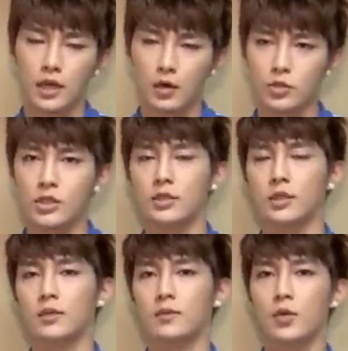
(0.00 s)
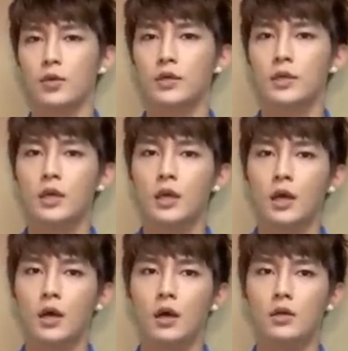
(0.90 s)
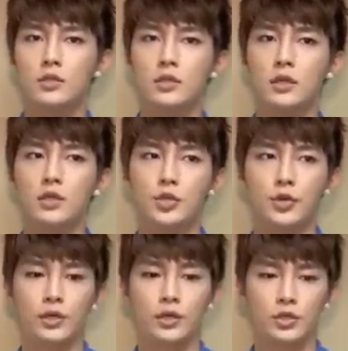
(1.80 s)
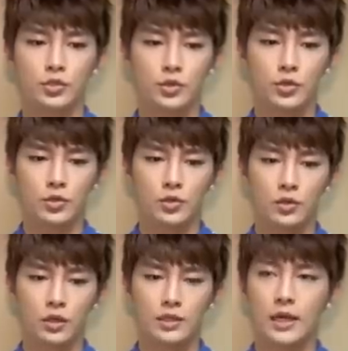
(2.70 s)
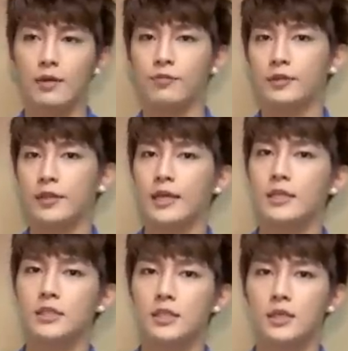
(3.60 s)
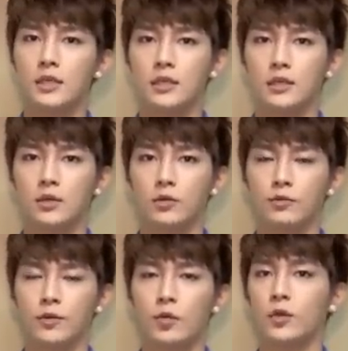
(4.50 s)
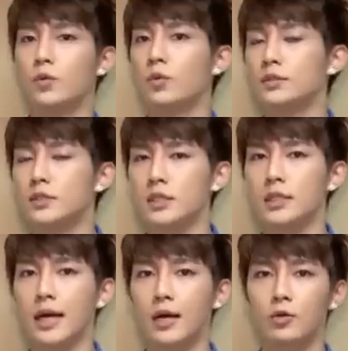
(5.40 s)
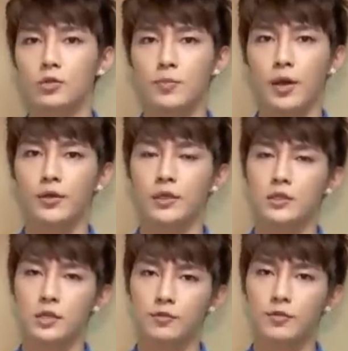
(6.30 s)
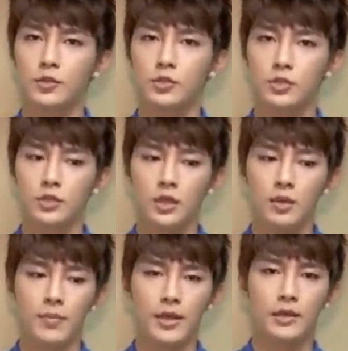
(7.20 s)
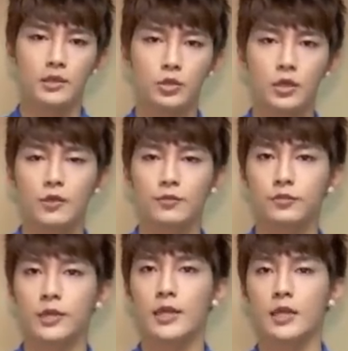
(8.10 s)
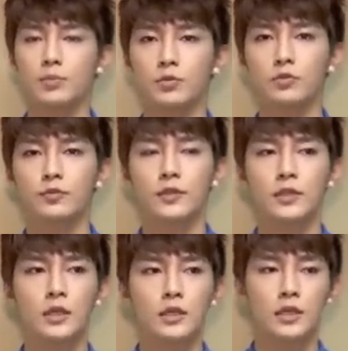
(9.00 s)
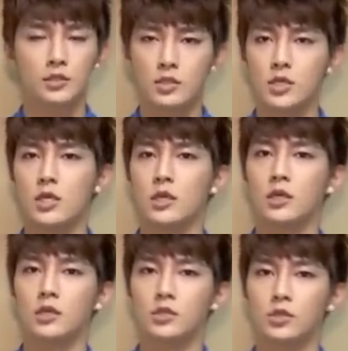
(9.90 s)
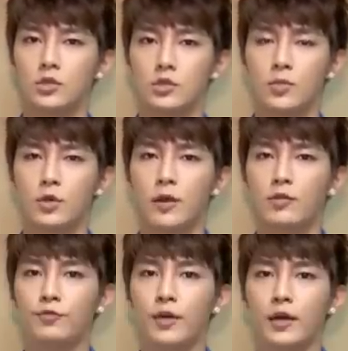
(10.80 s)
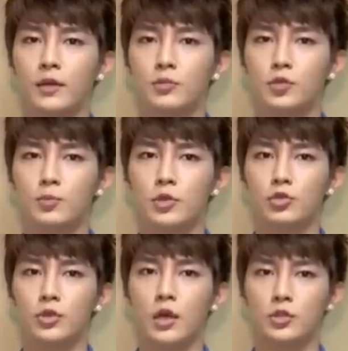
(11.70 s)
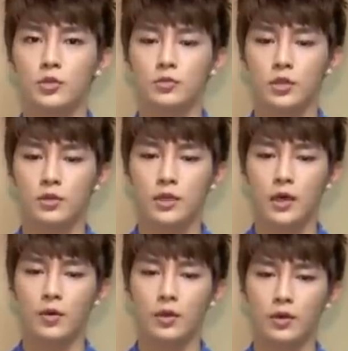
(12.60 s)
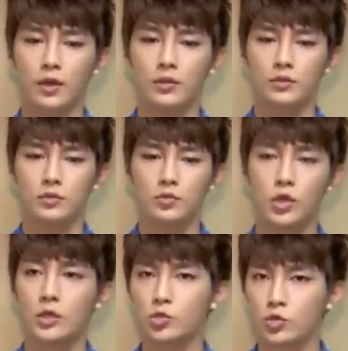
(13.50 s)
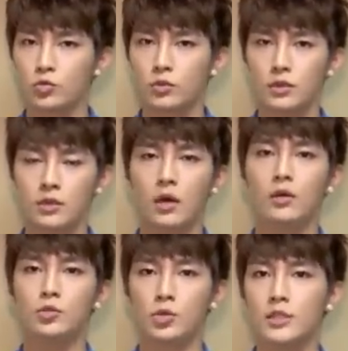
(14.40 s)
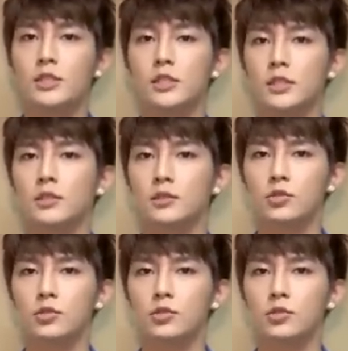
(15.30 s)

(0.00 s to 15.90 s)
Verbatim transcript: 调整的，因为，呃，四个人的时候可能就有大家分担一些可能访问的问题啊，或是表演的成分，就是每个人都可以负担一个部分。那自己一个人的时候是没有办法的，就必须要从头到尾都很专注，然后很专心，